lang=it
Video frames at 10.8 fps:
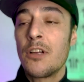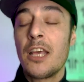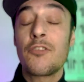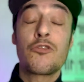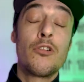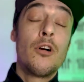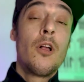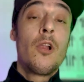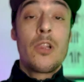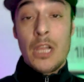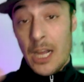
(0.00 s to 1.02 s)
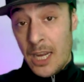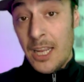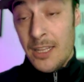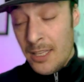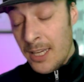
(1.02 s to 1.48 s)
Adesso la
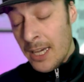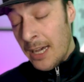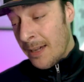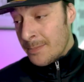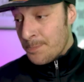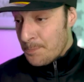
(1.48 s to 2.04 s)
critica